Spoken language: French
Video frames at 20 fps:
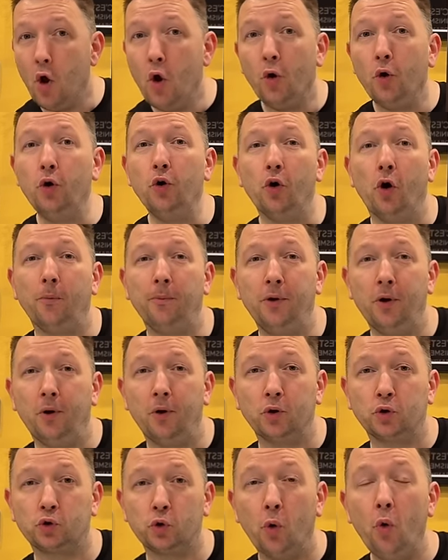une
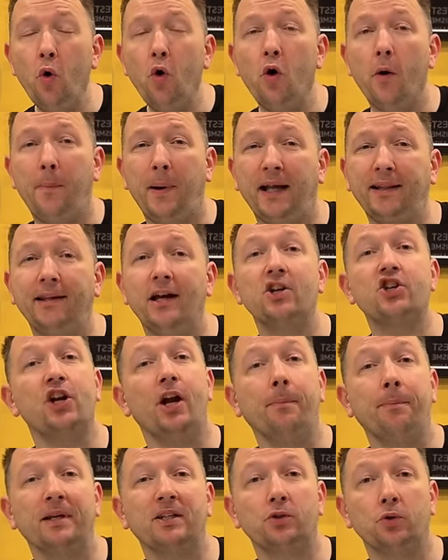ambiance où le partage et la
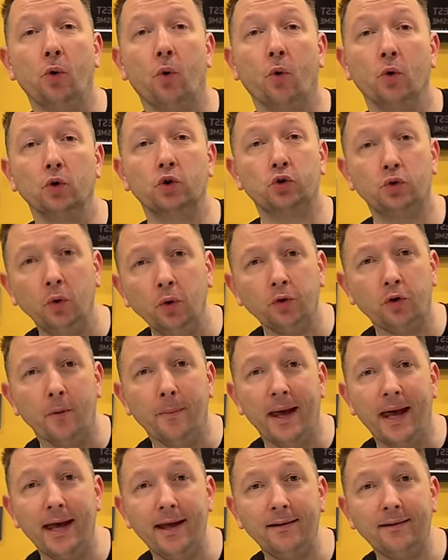passion sont de
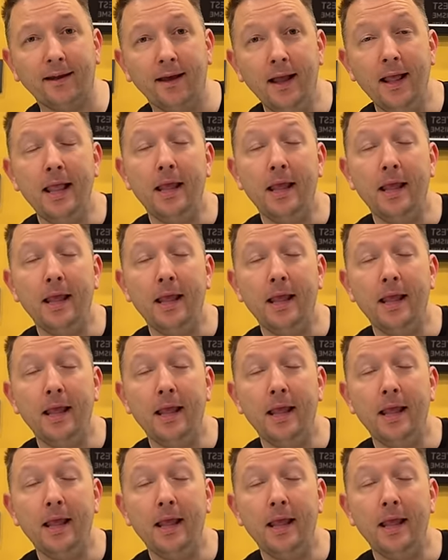maître,